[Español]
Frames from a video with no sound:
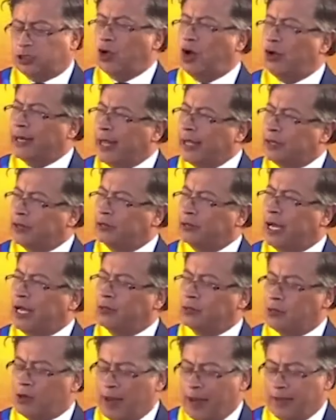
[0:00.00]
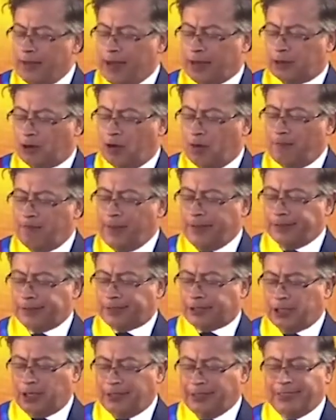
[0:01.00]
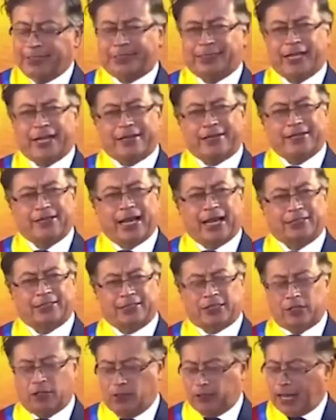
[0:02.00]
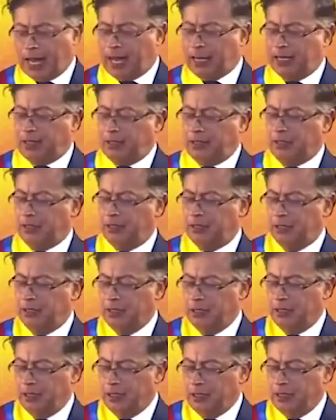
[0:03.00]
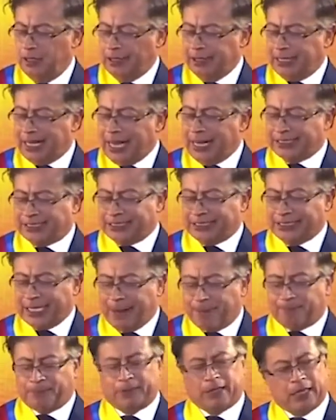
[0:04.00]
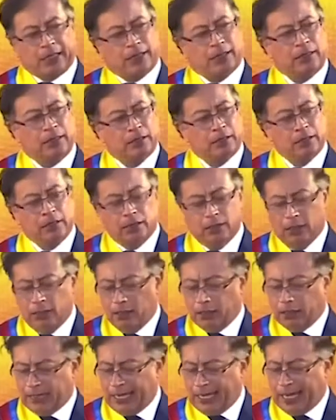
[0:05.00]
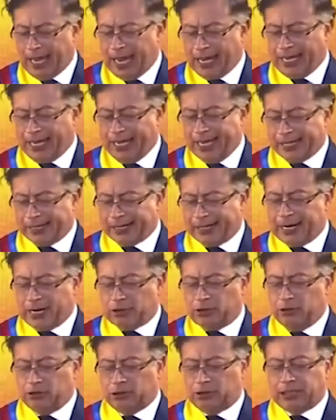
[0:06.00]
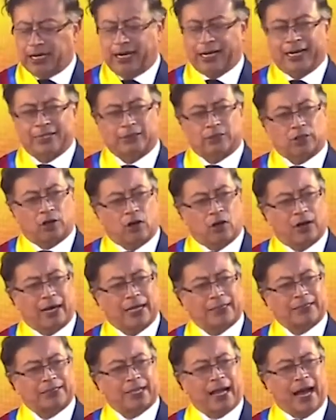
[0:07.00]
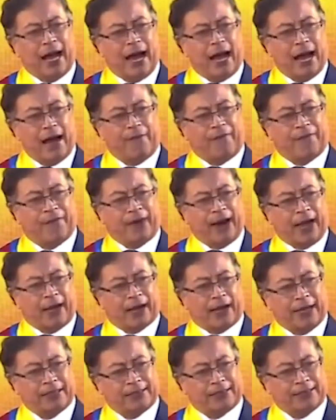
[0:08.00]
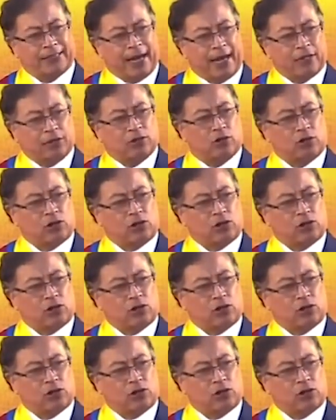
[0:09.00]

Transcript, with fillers: hora de una nueva convención internacional que acepte que la guerra contra las drogas ha fracasado